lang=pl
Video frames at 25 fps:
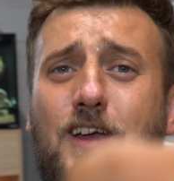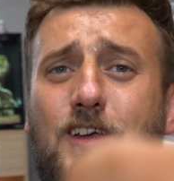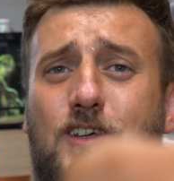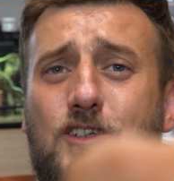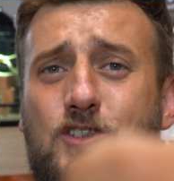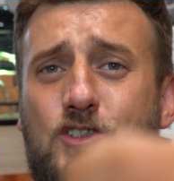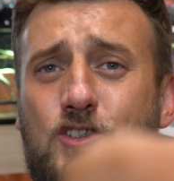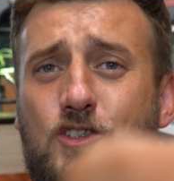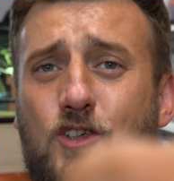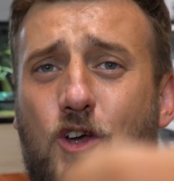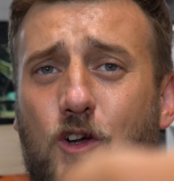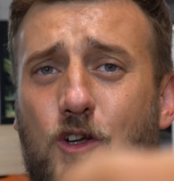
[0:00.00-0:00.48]

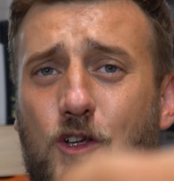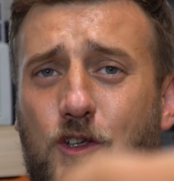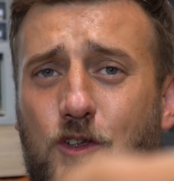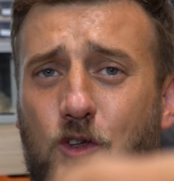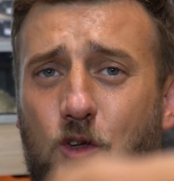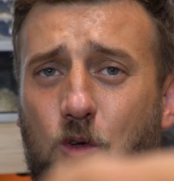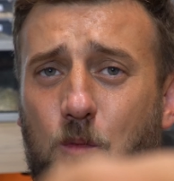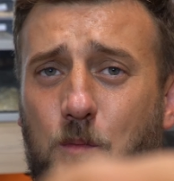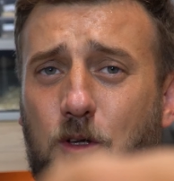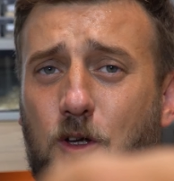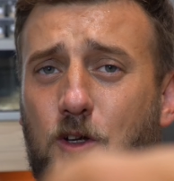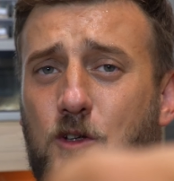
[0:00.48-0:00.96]

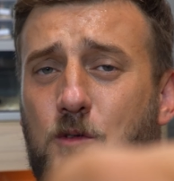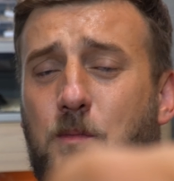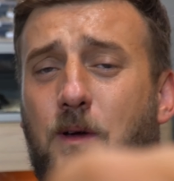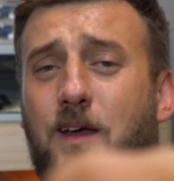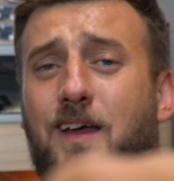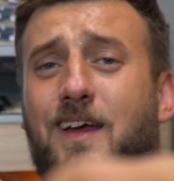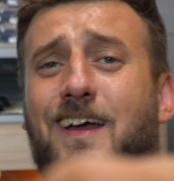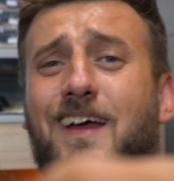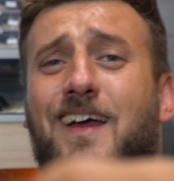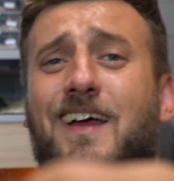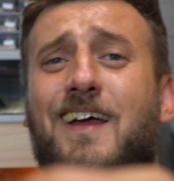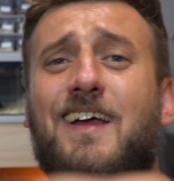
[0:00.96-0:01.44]
solidną prośbę
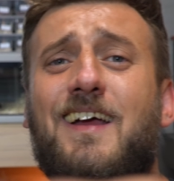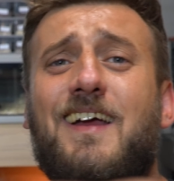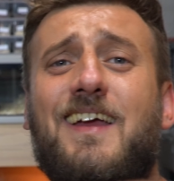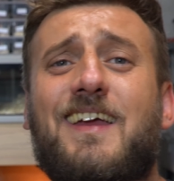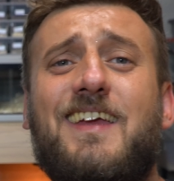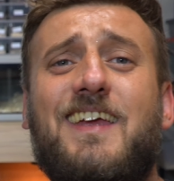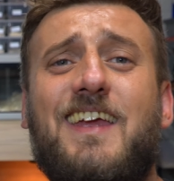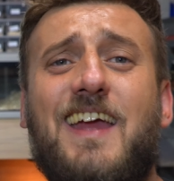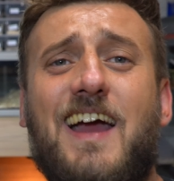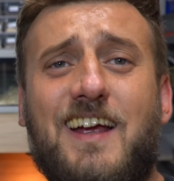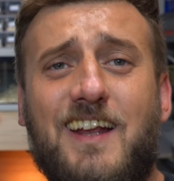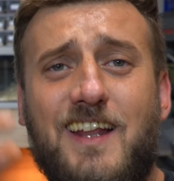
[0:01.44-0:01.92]

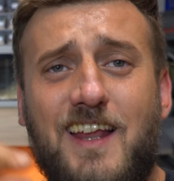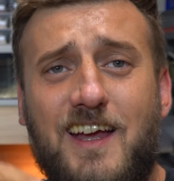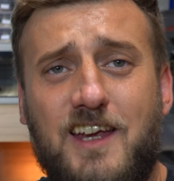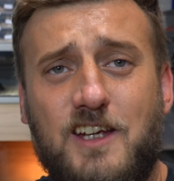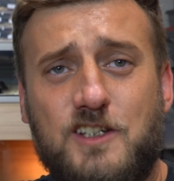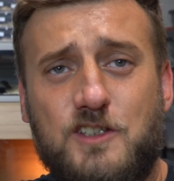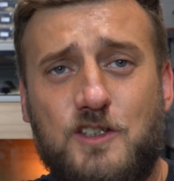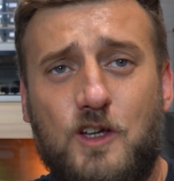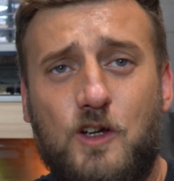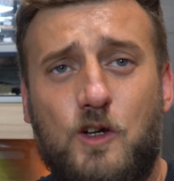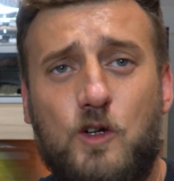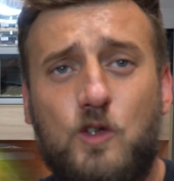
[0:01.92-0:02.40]
jak dla
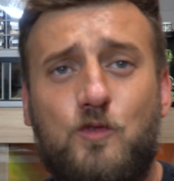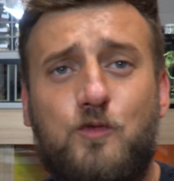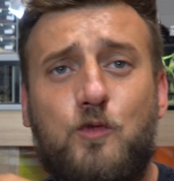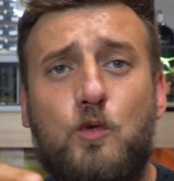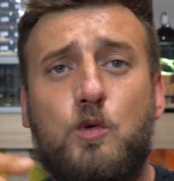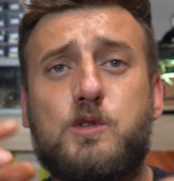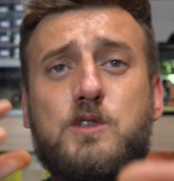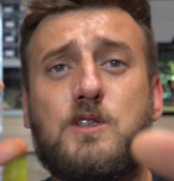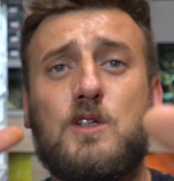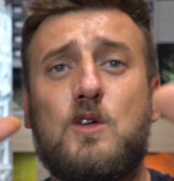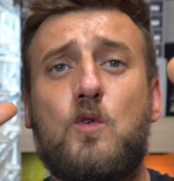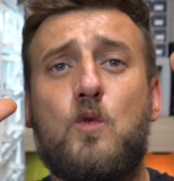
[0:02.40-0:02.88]
każdego
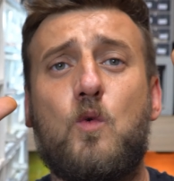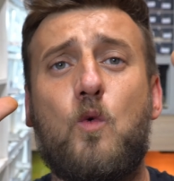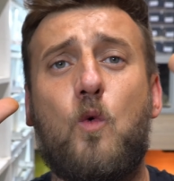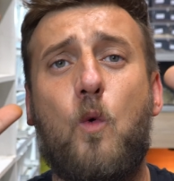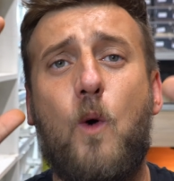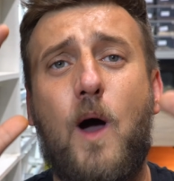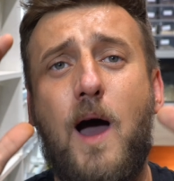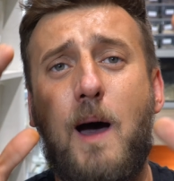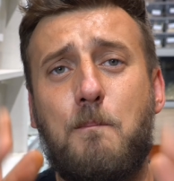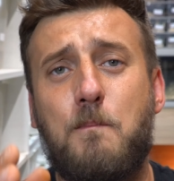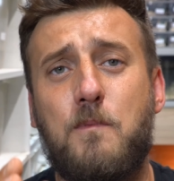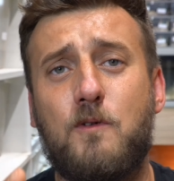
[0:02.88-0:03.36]
twórcy
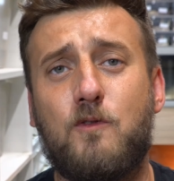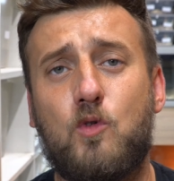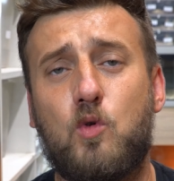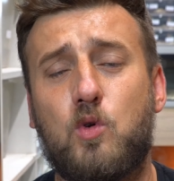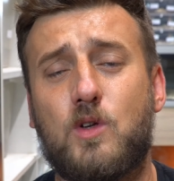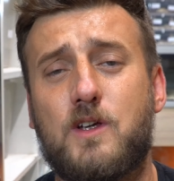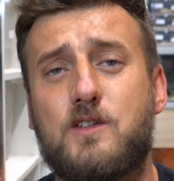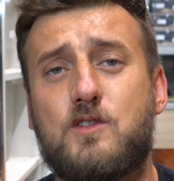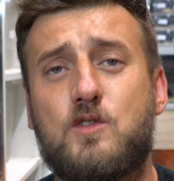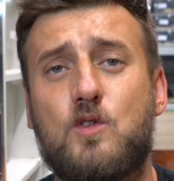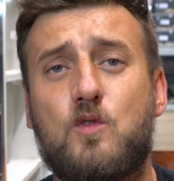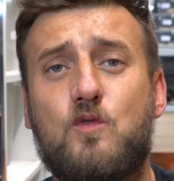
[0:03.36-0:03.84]
łapy w
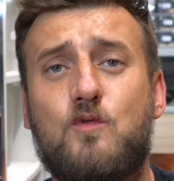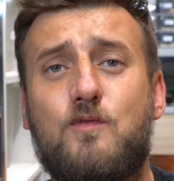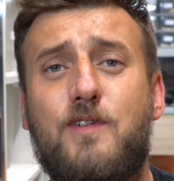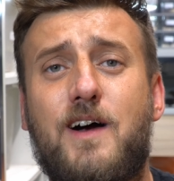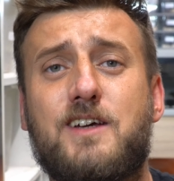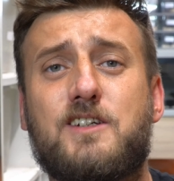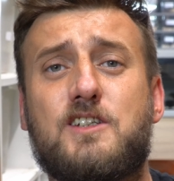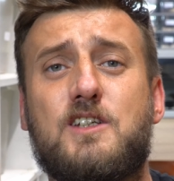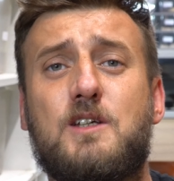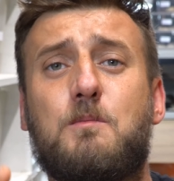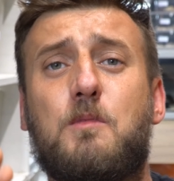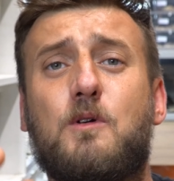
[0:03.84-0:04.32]
górę są
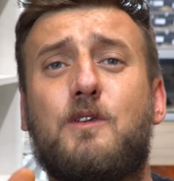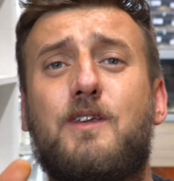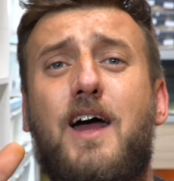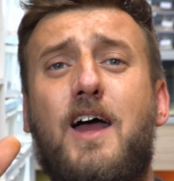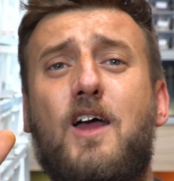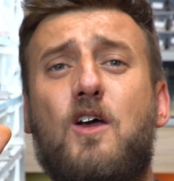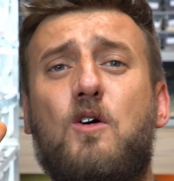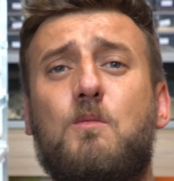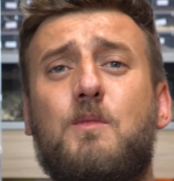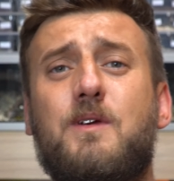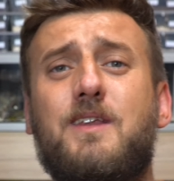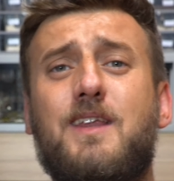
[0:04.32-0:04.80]
ważne, bo
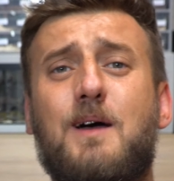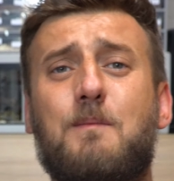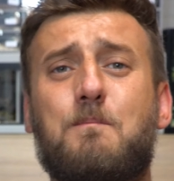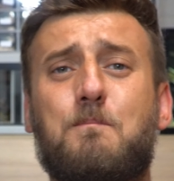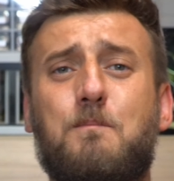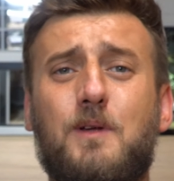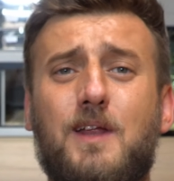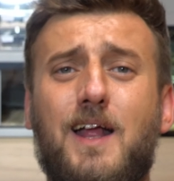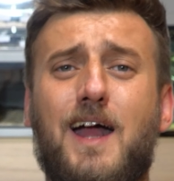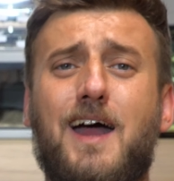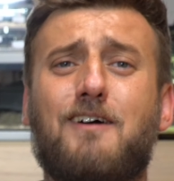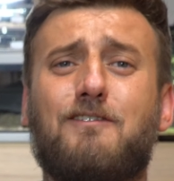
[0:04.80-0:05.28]
dają mi
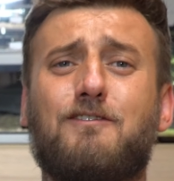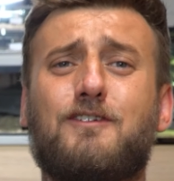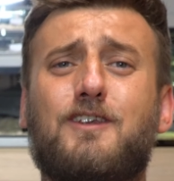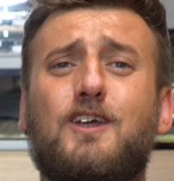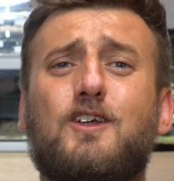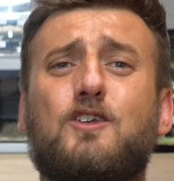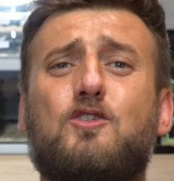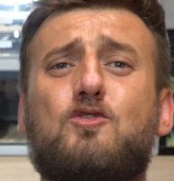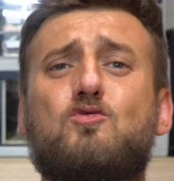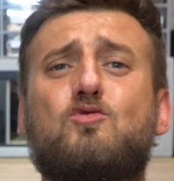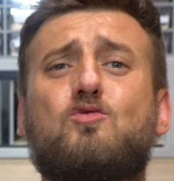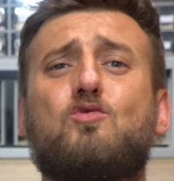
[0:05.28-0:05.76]

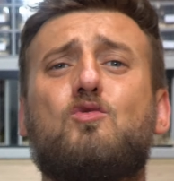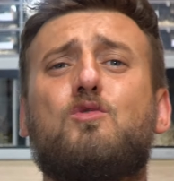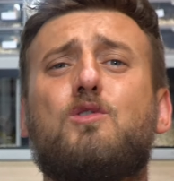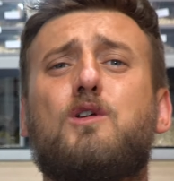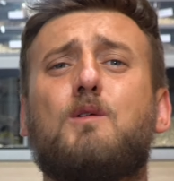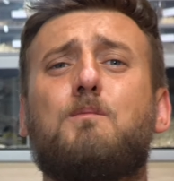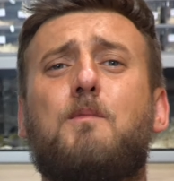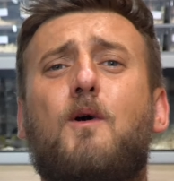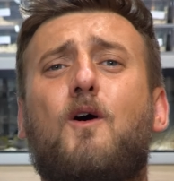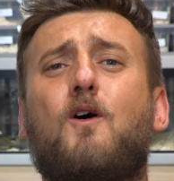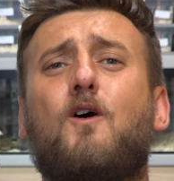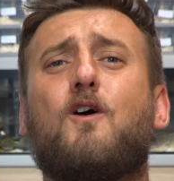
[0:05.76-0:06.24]
naprawdę
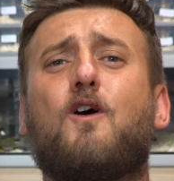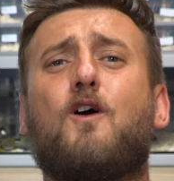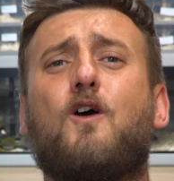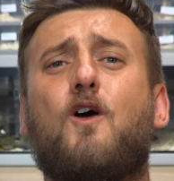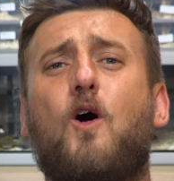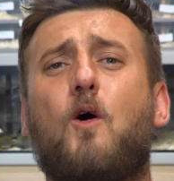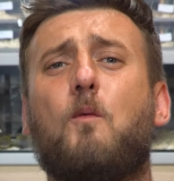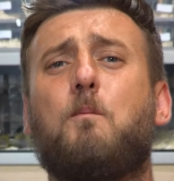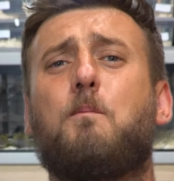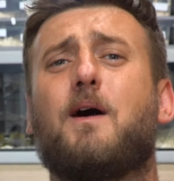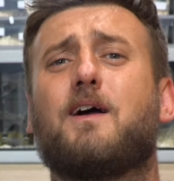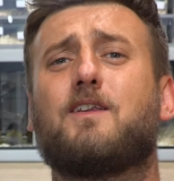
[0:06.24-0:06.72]
turbo
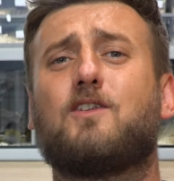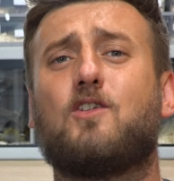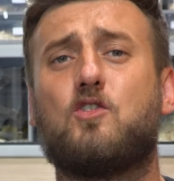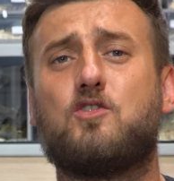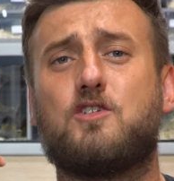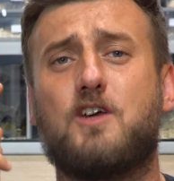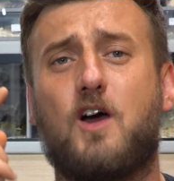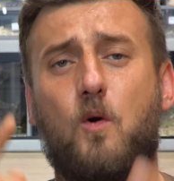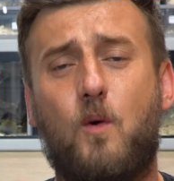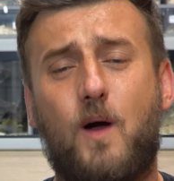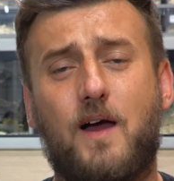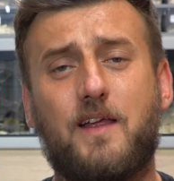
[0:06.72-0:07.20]
kopa do
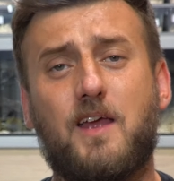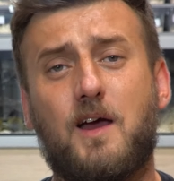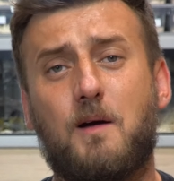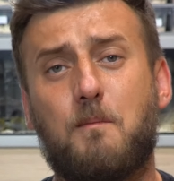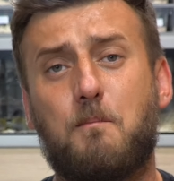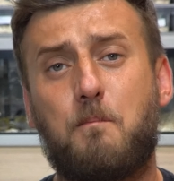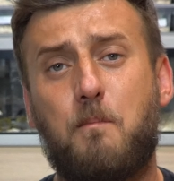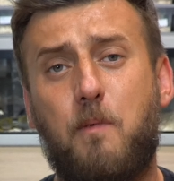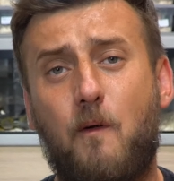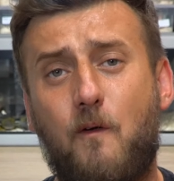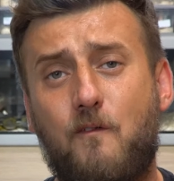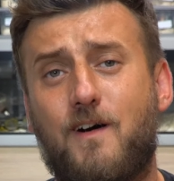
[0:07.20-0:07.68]
działania.
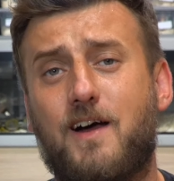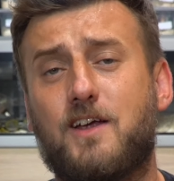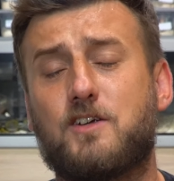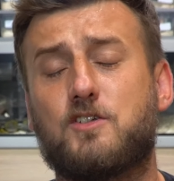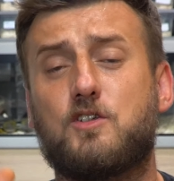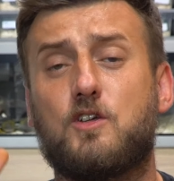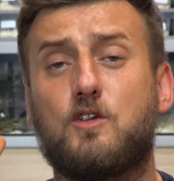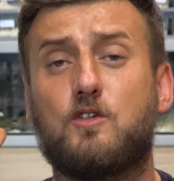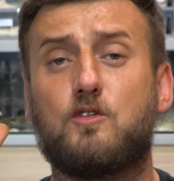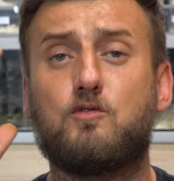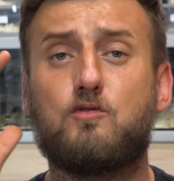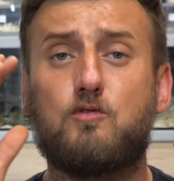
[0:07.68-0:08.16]

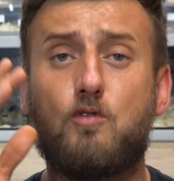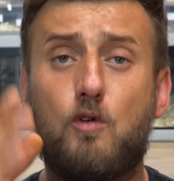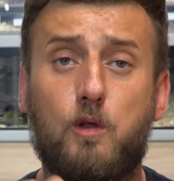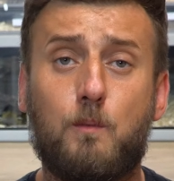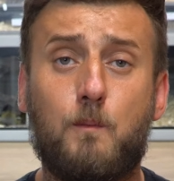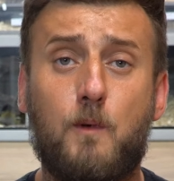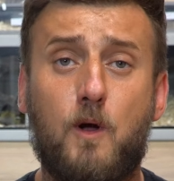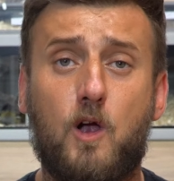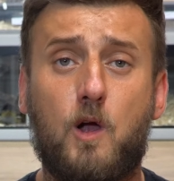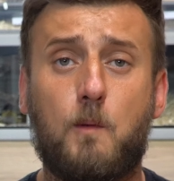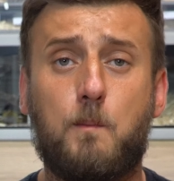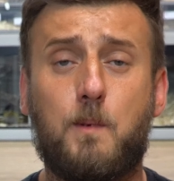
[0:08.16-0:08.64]
Poważnie,
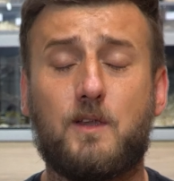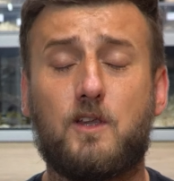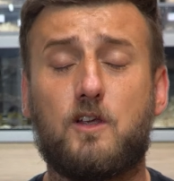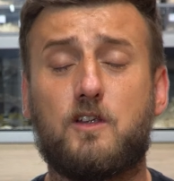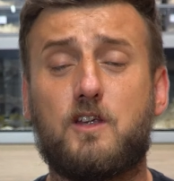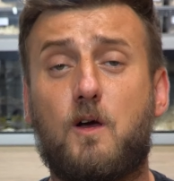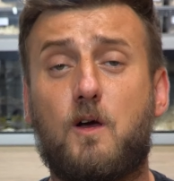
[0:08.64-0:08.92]
turbo kopa do